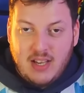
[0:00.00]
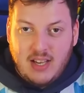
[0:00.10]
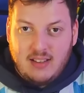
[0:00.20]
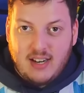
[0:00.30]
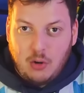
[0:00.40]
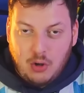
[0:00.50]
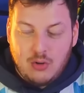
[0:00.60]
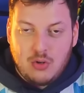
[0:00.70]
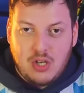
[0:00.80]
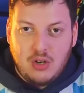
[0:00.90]
que trajo
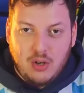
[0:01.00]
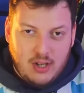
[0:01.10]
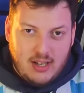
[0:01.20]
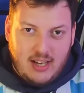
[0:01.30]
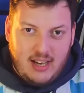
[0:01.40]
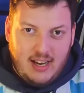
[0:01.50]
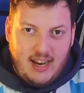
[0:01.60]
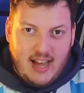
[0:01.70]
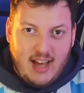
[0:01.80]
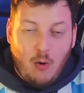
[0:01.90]
consigo eh,
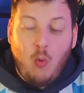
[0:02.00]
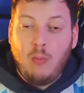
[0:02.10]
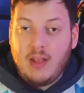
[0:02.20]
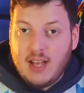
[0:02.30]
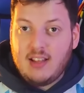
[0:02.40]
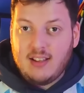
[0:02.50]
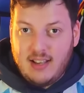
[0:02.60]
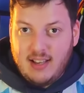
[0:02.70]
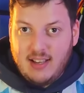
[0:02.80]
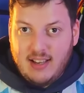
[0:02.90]
la humedad
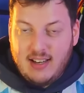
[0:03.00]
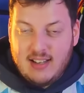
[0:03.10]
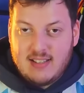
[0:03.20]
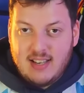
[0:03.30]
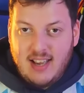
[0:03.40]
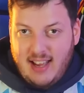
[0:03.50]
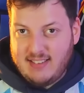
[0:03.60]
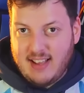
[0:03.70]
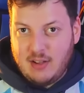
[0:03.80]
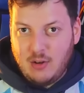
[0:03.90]
eh, en ese
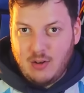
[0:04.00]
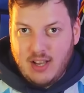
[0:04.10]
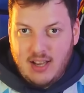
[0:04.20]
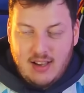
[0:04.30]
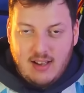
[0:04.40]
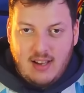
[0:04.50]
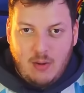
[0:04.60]
estadio que,